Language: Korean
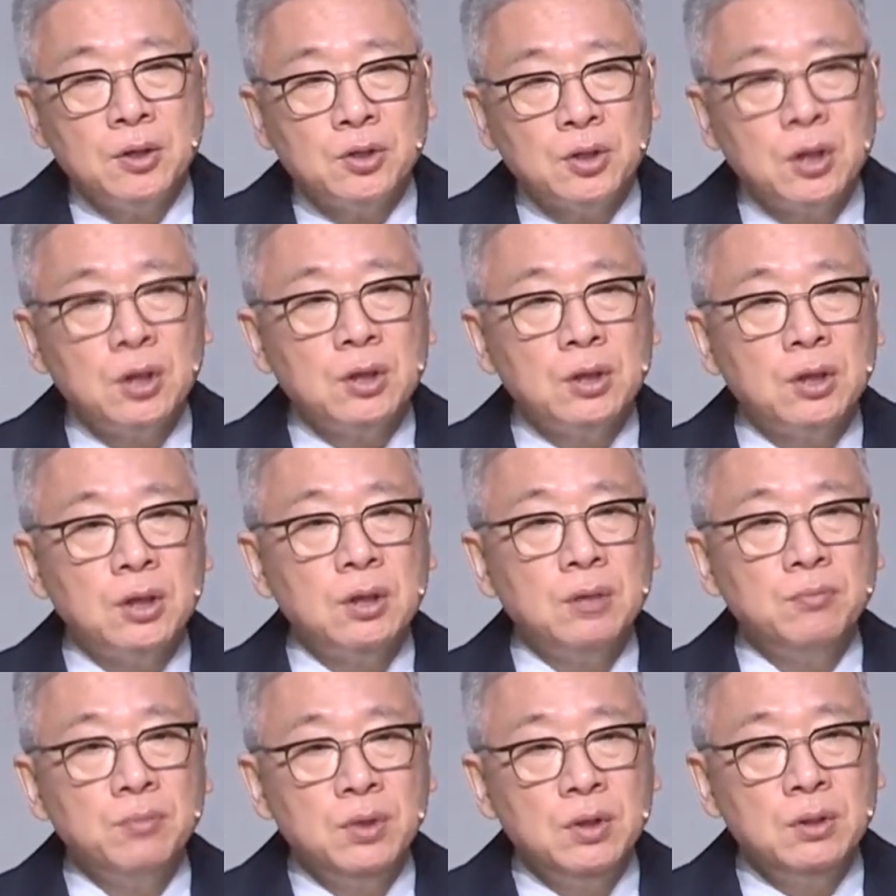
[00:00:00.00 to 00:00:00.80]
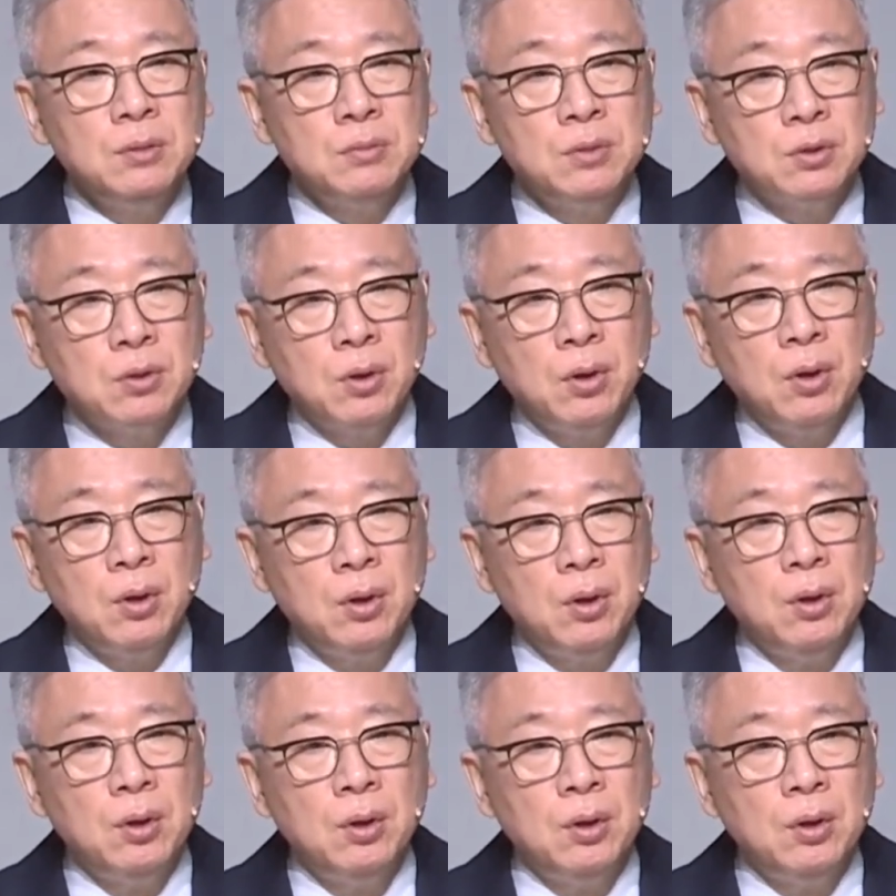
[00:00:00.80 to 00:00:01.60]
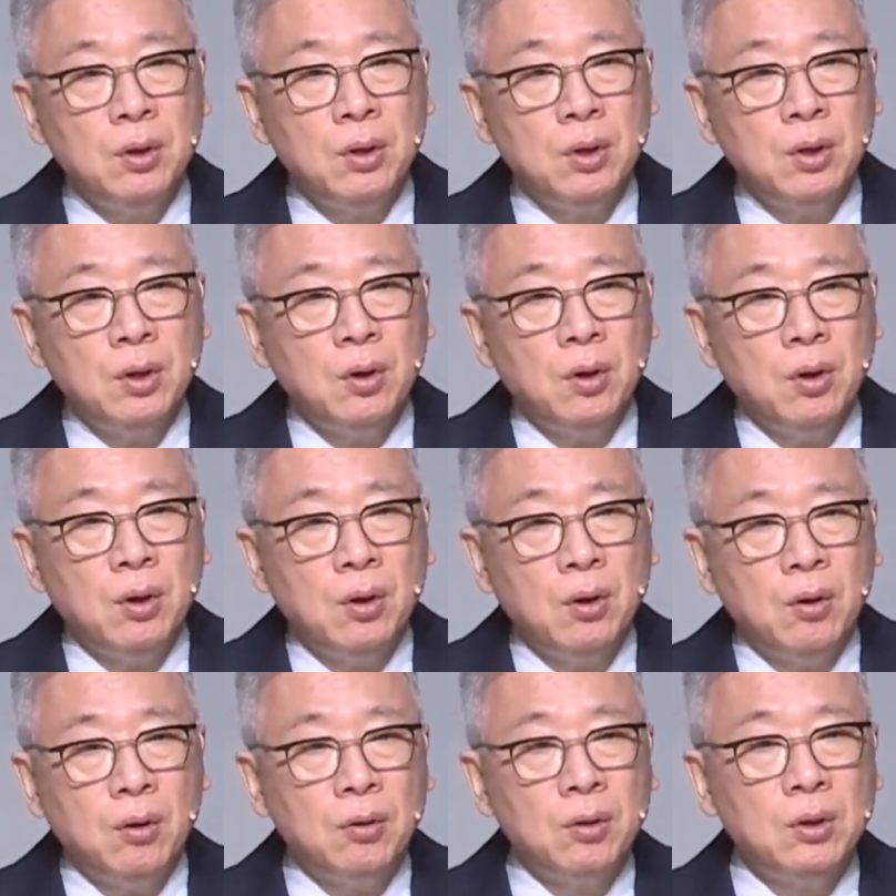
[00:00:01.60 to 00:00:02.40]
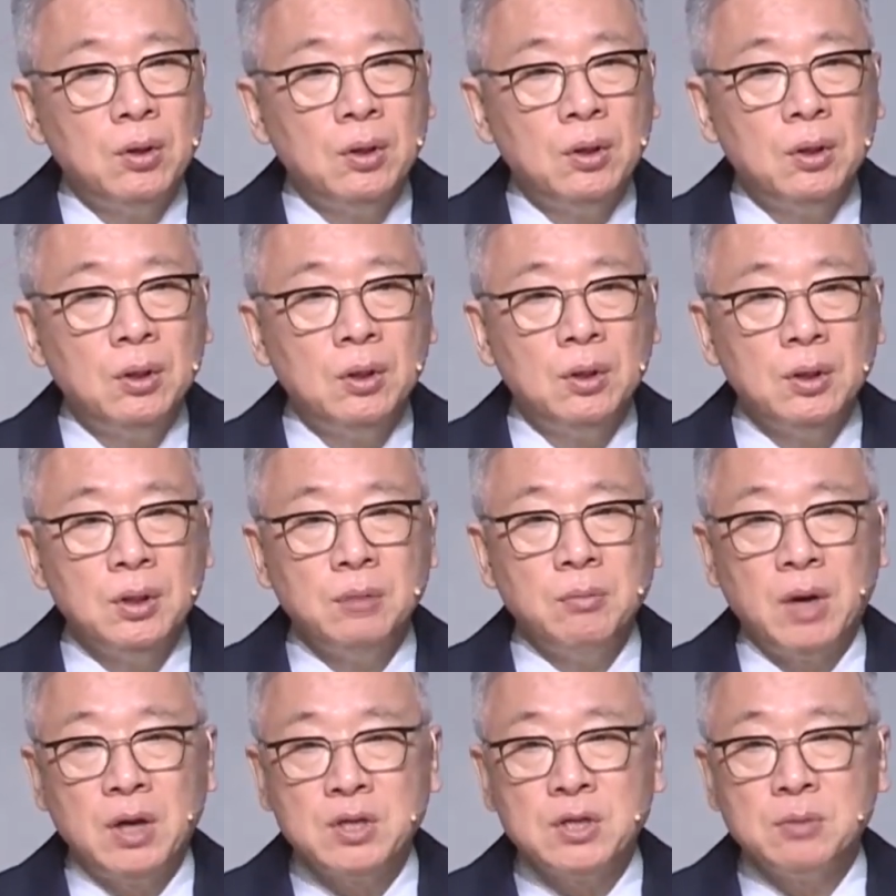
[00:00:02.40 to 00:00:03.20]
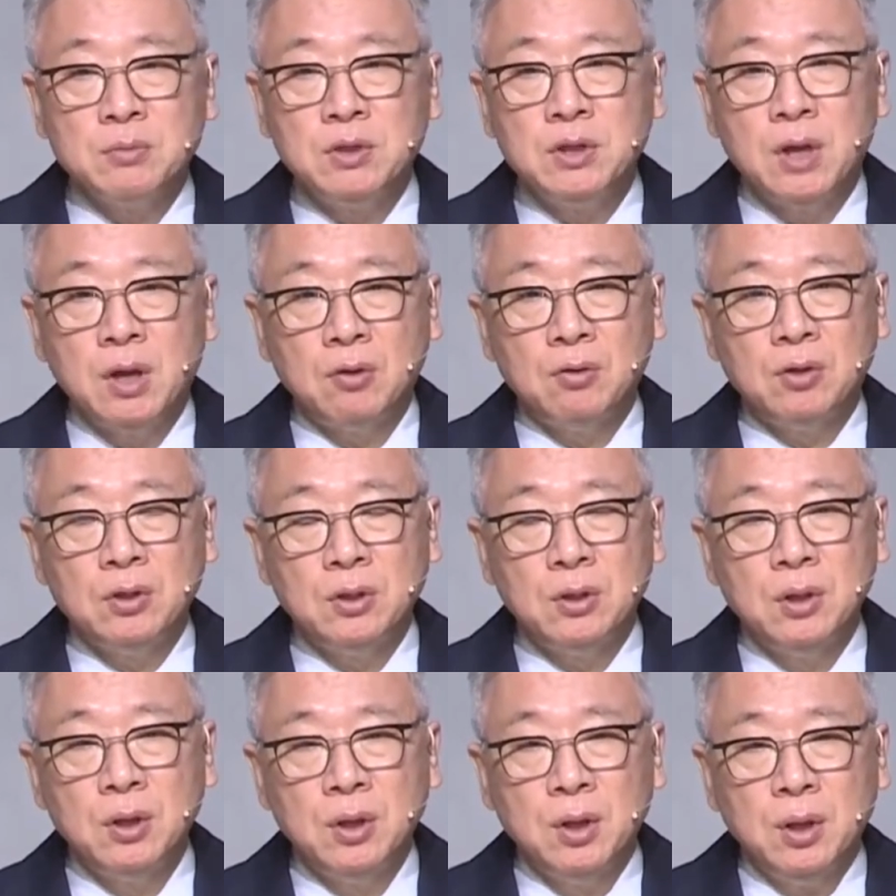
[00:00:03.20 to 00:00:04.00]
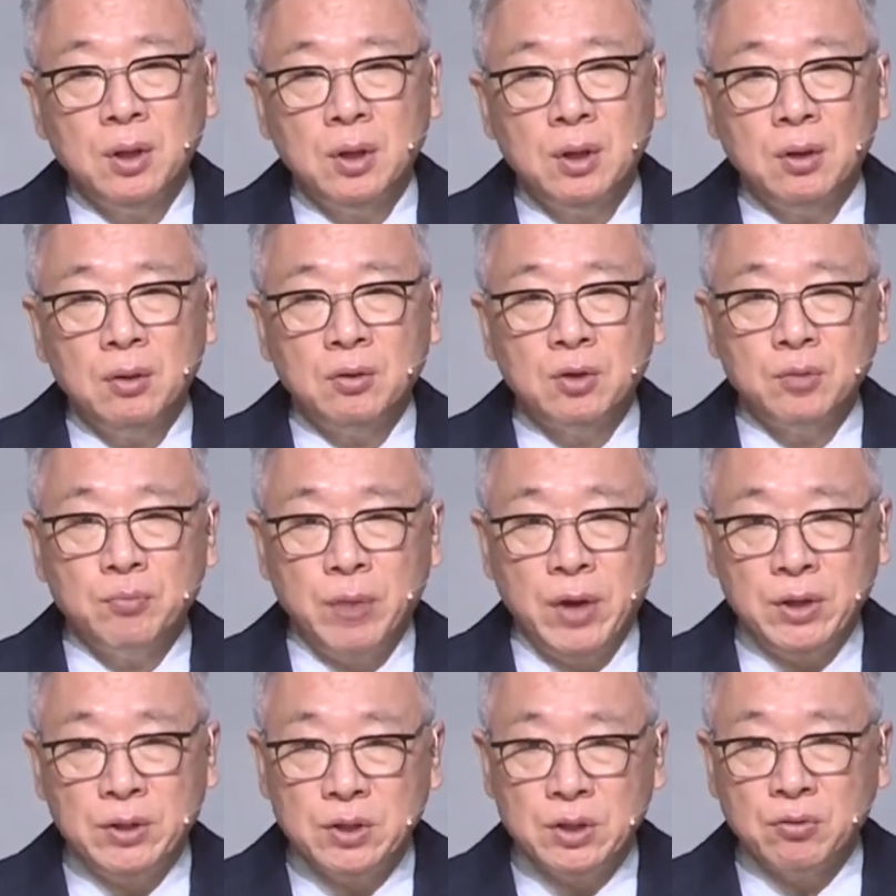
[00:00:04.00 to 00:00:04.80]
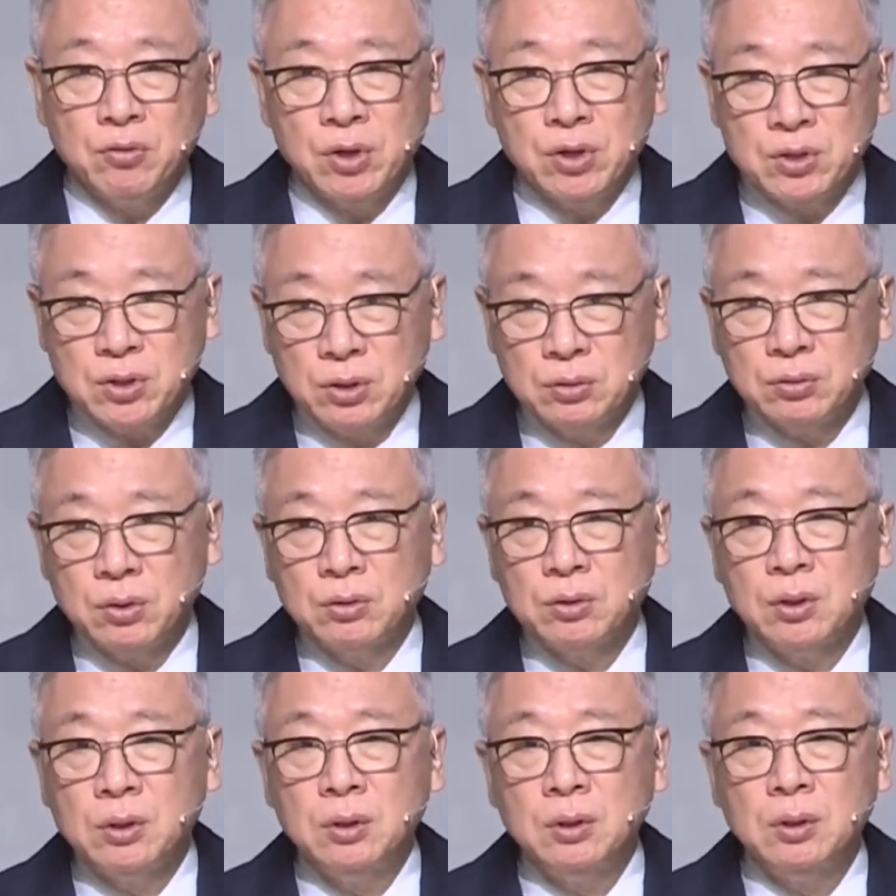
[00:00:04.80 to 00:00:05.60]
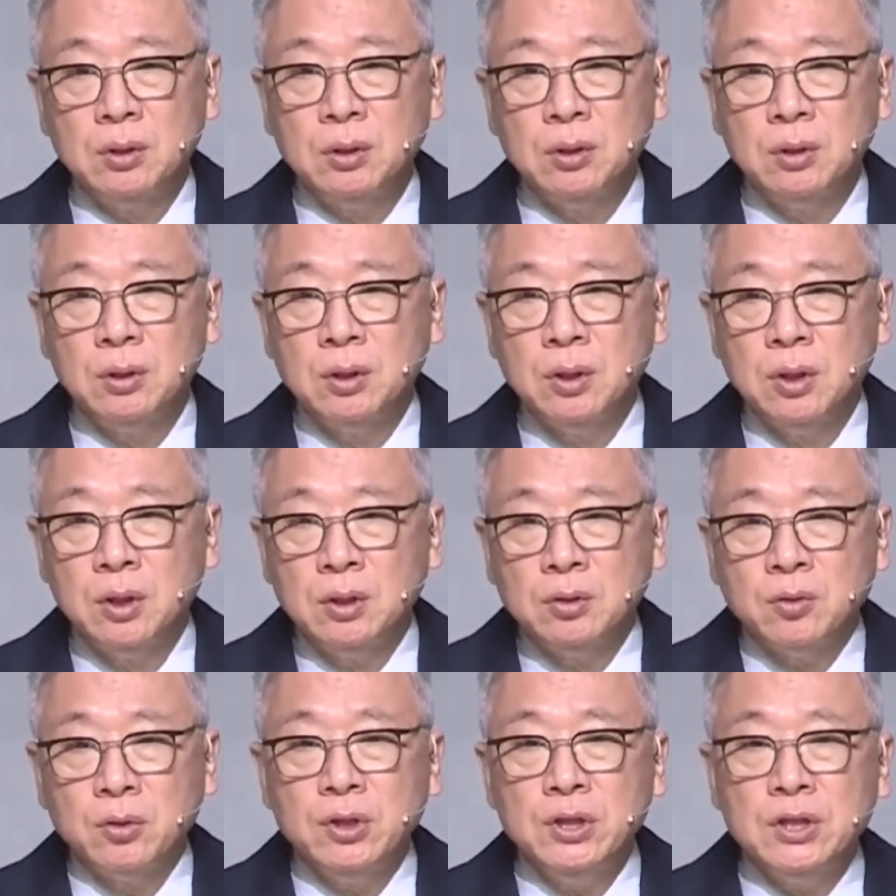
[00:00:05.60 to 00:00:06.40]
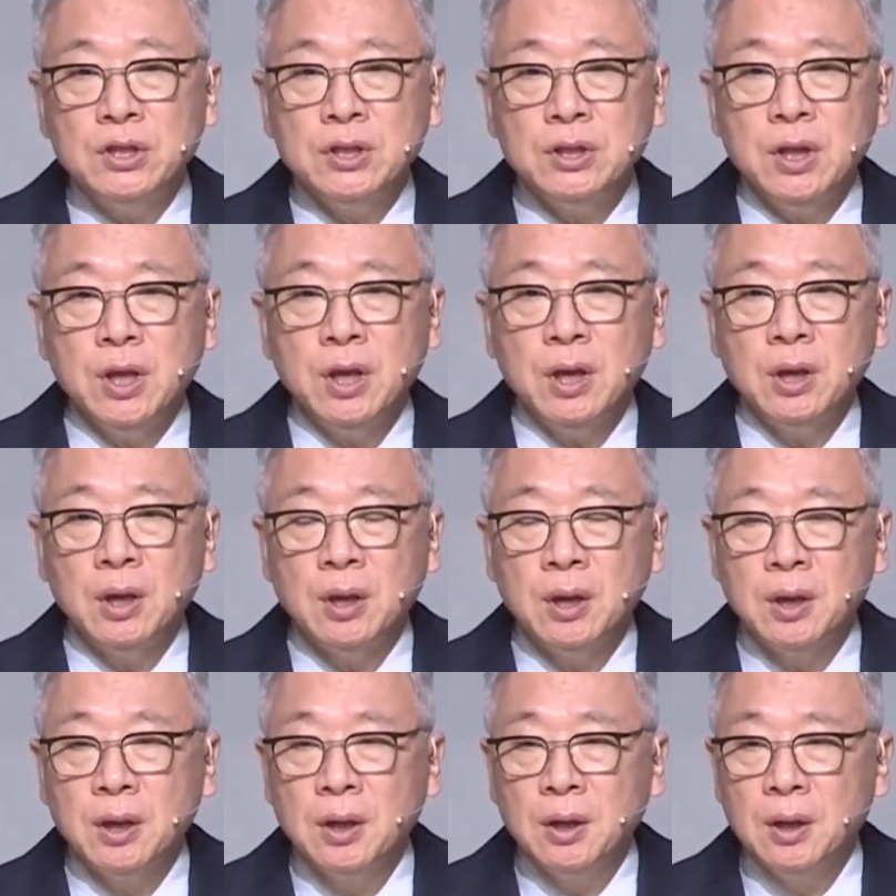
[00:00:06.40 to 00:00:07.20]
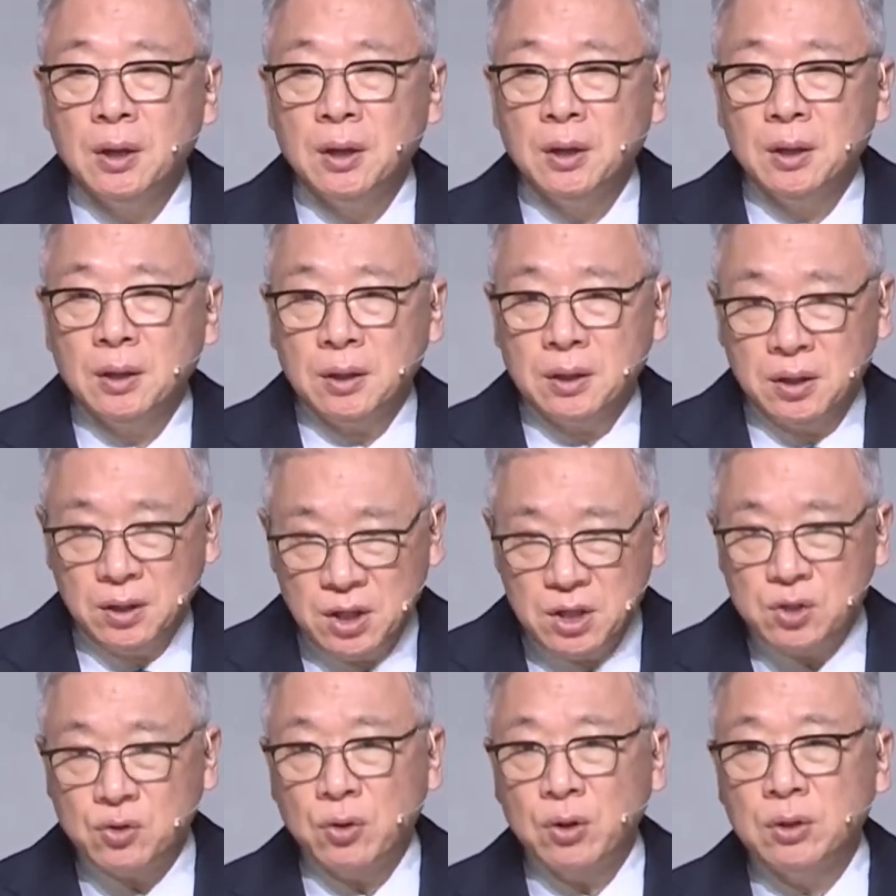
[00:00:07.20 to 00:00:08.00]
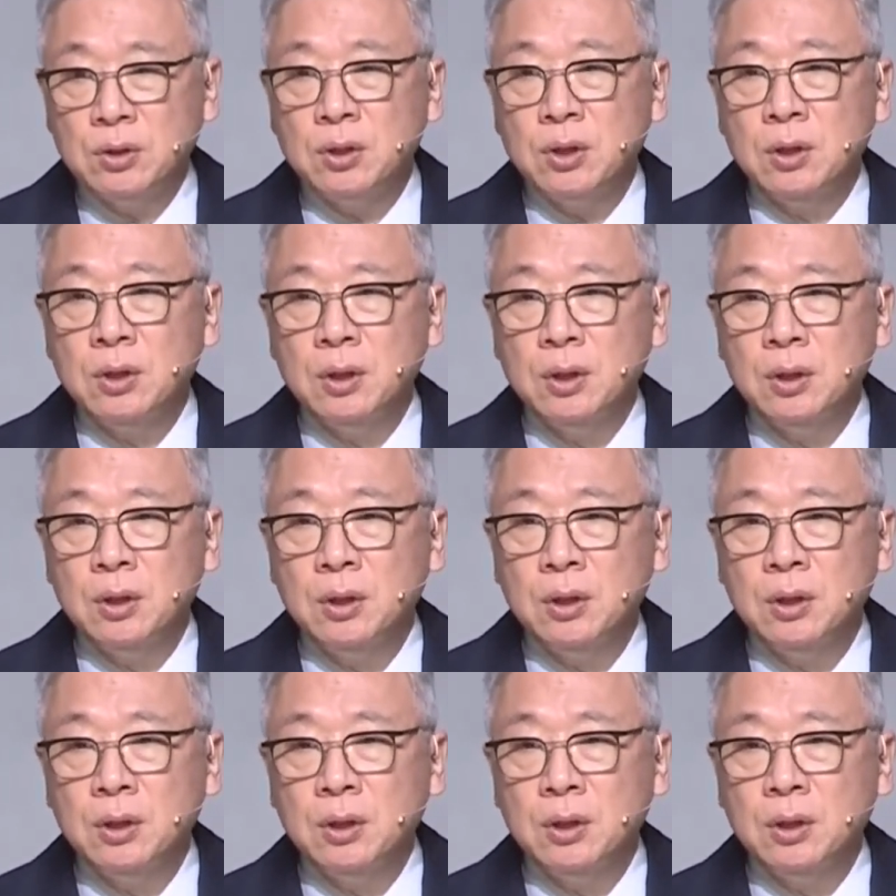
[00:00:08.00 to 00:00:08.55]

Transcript: 저는 그런 믿음으로 오늘 이 말씀을 나누는 우리 베이직교회 성도들 또 이 시대 그리스도인들